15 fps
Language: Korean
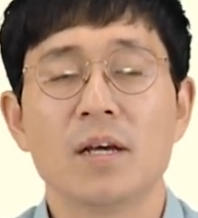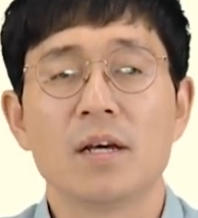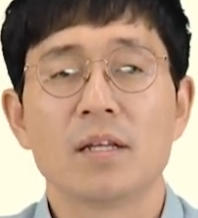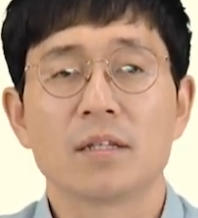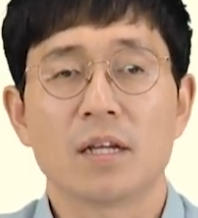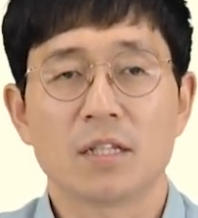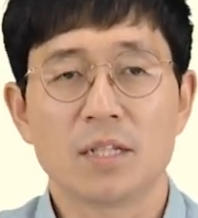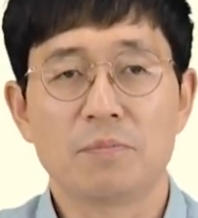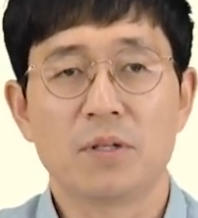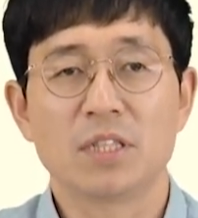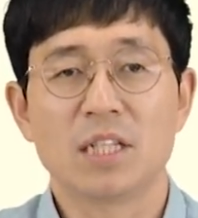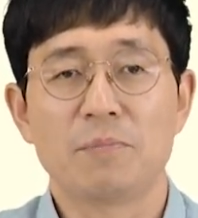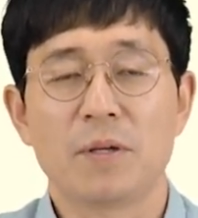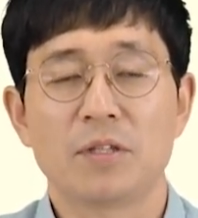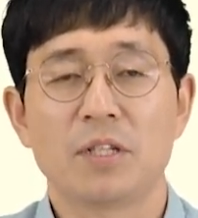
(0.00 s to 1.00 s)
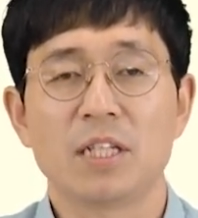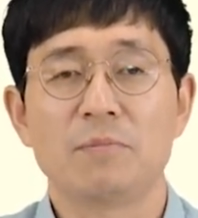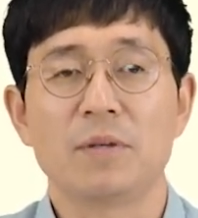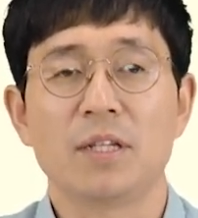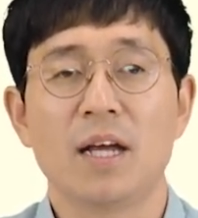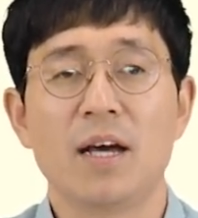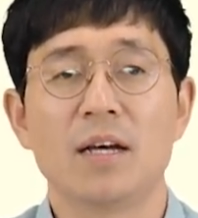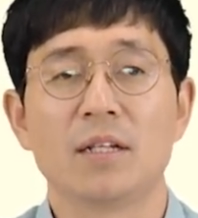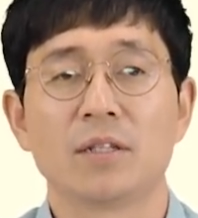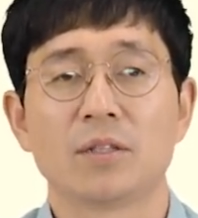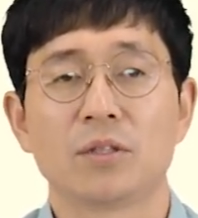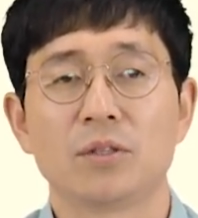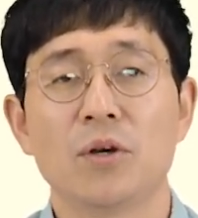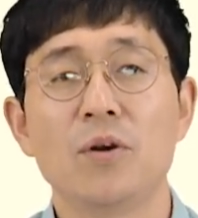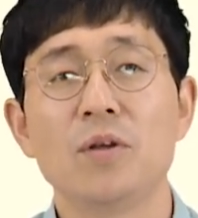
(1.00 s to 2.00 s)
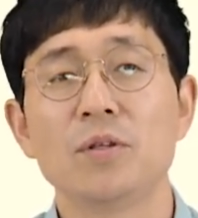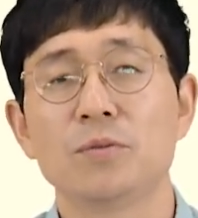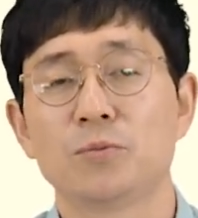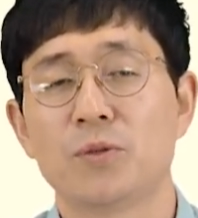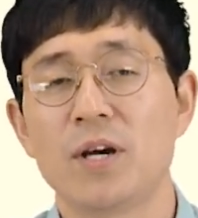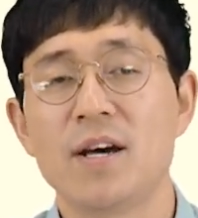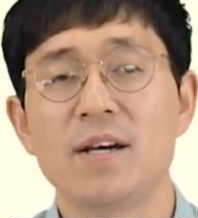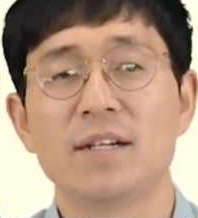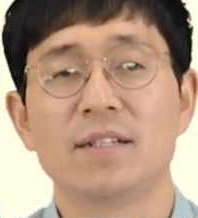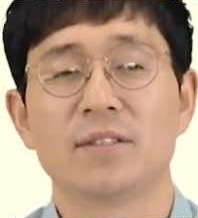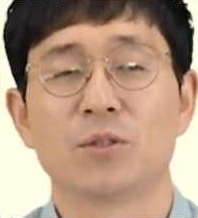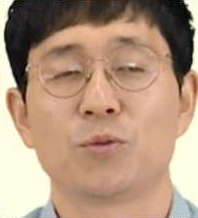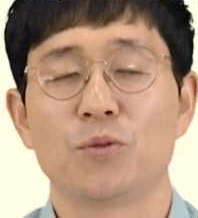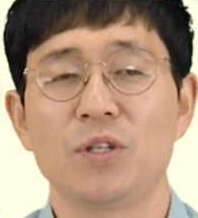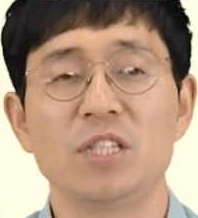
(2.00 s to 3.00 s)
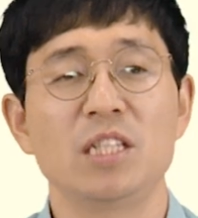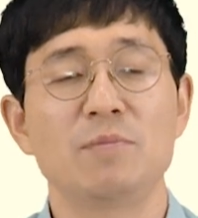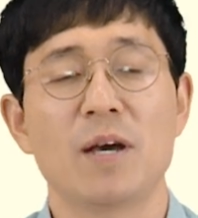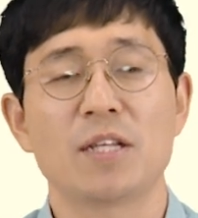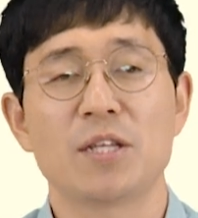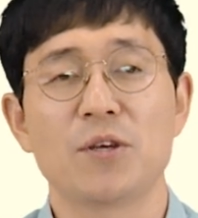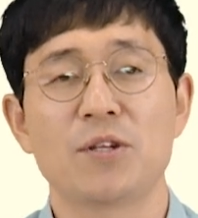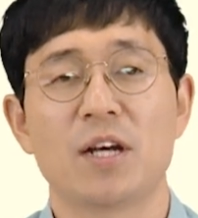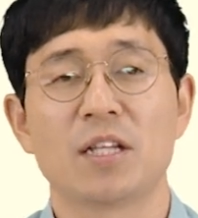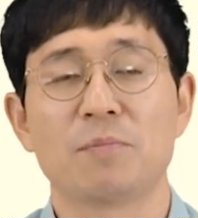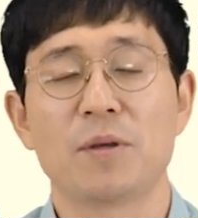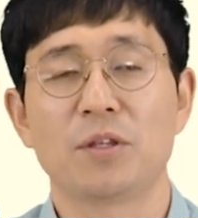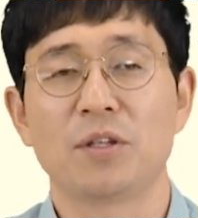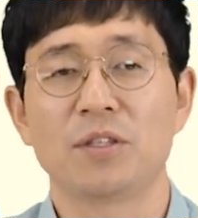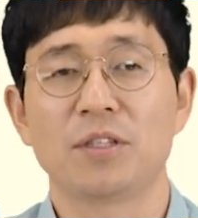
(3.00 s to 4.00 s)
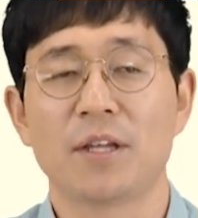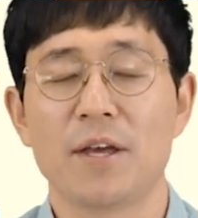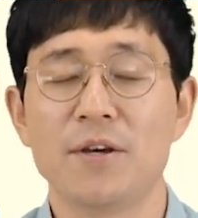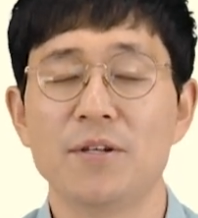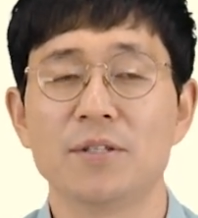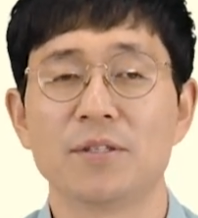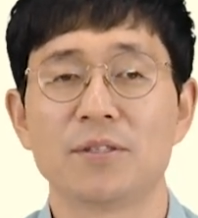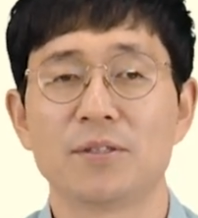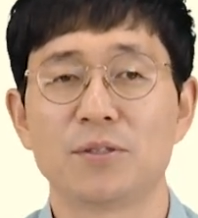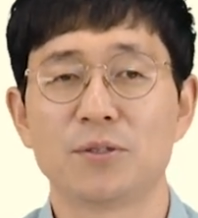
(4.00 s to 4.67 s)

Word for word: 다섯 번째 패턴입니다. Don't run, 뛰지 마세요 라는 패턴인데요.